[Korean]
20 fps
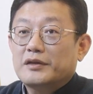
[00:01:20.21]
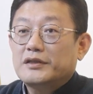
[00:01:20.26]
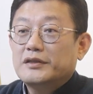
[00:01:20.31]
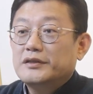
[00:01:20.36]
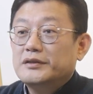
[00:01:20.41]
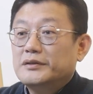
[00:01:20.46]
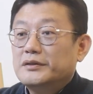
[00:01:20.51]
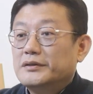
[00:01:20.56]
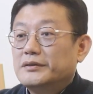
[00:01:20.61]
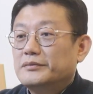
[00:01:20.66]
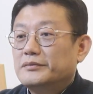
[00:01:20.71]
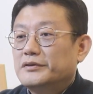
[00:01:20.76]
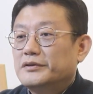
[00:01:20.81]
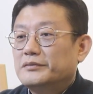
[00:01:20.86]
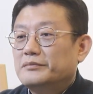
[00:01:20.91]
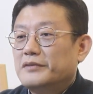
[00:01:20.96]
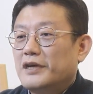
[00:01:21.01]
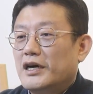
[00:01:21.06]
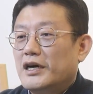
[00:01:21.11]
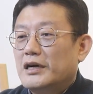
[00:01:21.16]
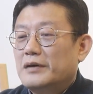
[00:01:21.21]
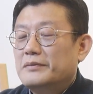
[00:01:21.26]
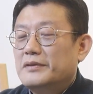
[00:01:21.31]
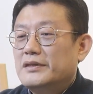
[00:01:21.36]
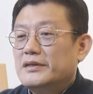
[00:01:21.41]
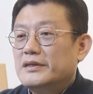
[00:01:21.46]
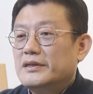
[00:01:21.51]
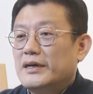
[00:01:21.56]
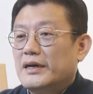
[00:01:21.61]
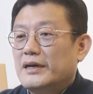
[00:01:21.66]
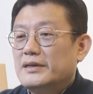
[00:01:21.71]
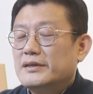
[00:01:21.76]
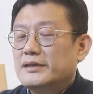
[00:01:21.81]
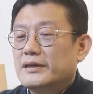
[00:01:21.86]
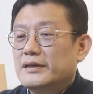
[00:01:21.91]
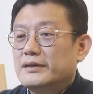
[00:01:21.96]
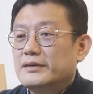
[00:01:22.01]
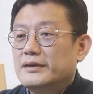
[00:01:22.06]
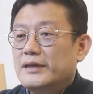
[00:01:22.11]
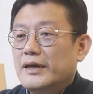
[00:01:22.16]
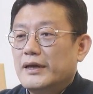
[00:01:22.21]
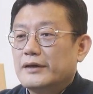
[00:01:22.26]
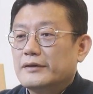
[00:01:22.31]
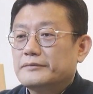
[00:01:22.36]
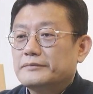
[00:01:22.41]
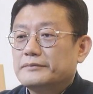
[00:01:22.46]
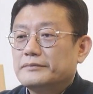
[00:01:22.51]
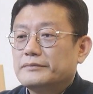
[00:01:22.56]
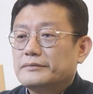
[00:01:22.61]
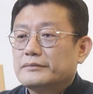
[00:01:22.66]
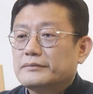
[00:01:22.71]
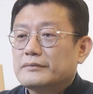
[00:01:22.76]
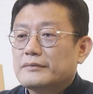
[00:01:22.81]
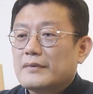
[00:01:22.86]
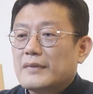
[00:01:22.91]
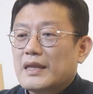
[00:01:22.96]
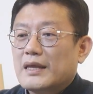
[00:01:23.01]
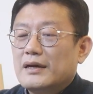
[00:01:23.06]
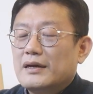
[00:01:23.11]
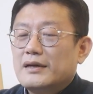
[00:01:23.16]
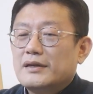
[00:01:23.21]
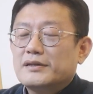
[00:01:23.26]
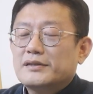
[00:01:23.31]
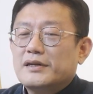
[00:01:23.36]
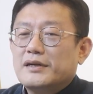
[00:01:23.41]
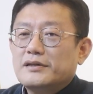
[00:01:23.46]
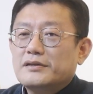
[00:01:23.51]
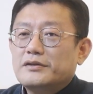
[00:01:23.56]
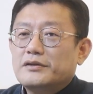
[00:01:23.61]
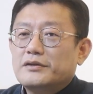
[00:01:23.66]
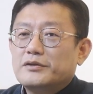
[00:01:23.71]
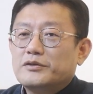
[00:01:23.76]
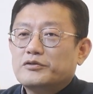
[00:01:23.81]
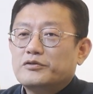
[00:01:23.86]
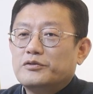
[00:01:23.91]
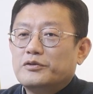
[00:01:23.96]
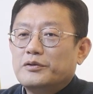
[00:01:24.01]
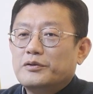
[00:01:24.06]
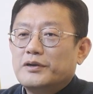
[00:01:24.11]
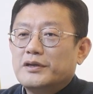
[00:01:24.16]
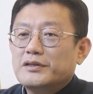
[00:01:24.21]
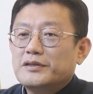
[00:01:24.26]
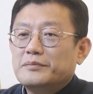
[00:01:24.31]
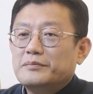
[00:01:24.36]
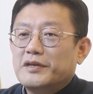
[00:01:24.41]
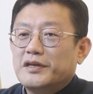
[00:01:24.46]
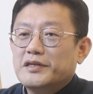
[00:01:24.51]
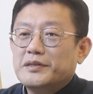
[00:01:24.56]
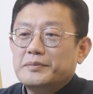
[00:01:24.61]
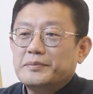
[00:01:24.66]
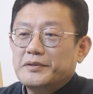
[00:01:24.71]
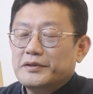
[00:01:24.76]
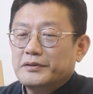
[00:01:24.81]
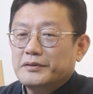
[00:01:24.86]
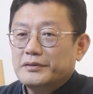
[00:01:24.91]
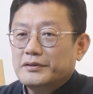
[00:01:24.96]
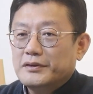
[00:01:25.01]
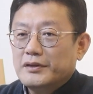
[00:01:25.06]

무슨 마음인지는 아시겠는데, 상처를 두려워하지 마십시오.